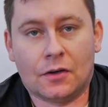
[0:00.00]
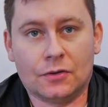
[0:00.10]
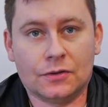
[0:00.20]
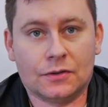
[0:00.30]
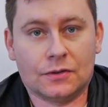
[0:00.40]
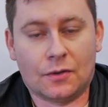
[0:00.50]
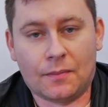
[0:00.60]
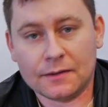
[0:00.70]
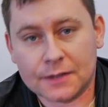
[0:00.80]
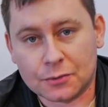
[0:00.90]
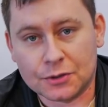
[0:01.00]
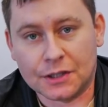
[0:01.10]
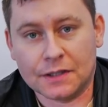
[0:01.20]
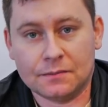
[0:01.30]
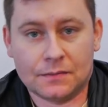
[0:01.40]
on obawiał
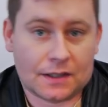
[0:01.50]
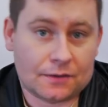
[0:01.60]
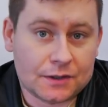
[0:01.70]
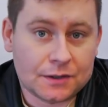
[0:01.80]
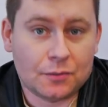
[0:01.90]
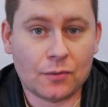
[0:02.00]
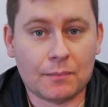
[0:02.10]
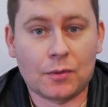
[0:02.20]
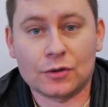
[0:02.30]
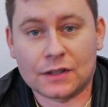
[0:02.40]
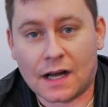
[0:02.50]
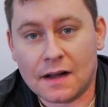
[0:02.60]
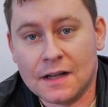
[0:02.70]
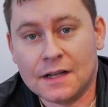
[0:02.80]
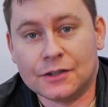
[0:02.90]
się, taka wtedy była
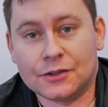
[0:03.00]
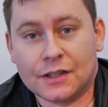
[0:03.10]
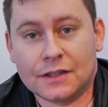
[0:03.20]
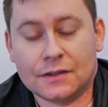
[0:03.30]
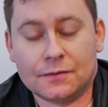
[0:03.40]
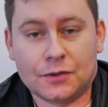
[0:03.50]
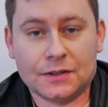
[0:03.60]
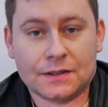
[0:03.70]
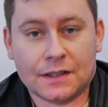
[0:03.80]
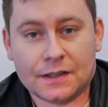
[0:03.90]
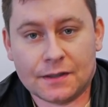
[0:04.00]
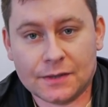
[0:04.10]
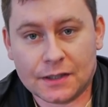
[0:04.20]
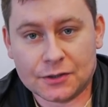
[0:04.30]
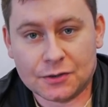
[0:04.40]
plotka, że wszystkie
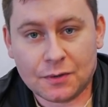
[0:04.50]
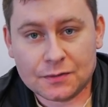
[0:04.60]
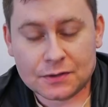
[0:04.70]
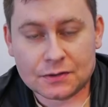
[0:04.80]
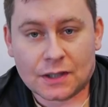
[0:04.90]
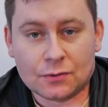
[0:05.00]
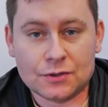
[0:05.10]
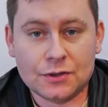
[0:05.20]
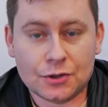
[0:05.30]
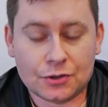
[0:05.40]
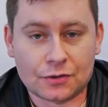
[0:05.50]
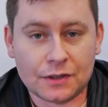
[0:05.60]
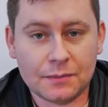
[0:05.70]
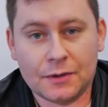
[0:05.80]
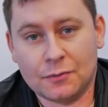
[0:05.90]
drewniane szybowce zostaną
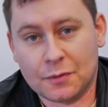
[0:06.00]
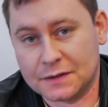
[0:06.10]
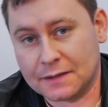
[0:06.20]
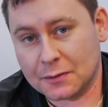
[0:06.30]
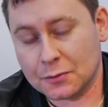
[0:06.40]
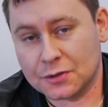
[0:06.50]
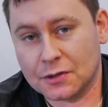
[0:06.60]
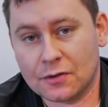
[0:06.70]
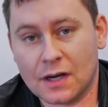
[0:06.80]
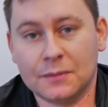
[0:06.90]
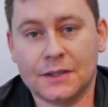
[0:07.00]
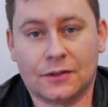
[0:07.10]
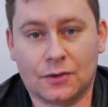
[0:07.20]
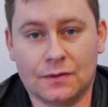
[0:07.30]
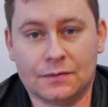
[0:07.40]
zniszczone i będą powstawały już tylko
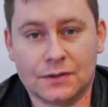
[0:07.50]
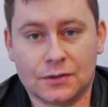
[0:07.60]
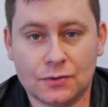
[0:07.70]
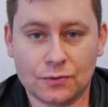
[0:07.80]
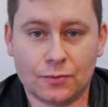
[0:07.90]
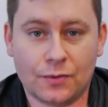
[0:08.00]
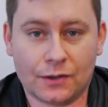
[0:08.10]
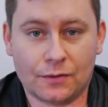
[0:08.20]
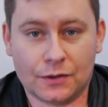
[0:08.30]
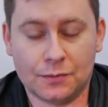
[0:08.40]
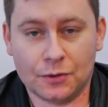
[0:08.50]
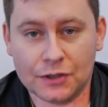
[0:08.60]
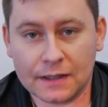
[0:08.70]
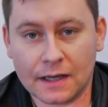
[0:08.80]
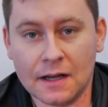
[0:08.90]
laminatowe, więc chcąc uratować
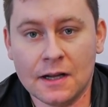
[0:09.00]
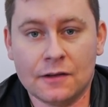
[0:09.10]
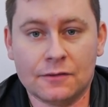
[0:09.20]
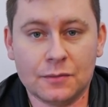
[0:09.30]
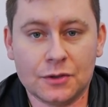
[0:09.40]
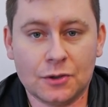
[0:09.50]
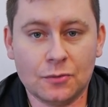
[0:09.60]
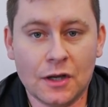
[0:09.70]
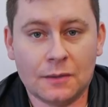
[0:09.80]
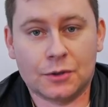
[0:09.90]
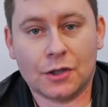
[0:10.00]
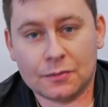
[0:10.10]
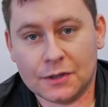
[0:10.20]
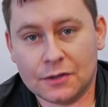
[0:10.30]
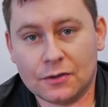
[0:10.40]
Bociana, wymyślił
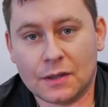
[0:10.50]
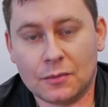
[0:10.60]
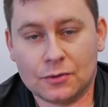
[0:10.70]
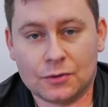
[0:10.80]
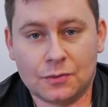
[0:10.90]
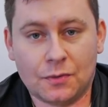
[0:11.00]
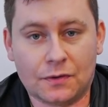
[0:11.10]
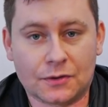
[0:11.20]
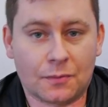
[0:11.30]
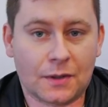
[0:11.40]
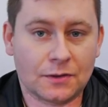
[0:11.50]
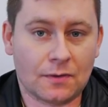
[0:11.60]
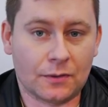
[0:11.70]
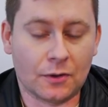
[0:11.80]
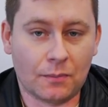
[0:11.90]
przerobienie go na motoszybowiec.
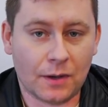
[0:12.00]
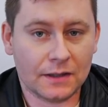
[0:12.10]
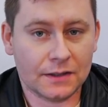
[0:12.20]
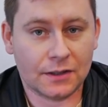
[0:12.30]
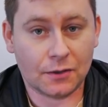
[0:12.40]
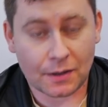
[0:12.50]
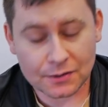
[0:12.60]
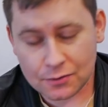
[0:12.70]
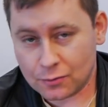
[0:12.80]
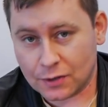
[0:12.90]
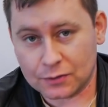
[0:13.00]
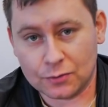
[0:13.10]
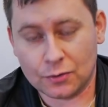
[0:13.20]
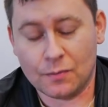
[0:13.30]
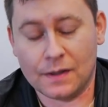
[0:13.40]
Opracował jego plany, jego bardzo
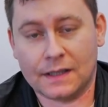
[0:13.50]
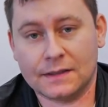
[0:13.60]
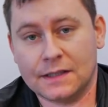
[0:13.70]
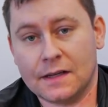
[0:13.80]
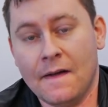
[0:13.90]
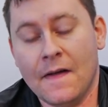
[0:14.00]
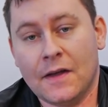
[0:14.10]
dokładną dokumentację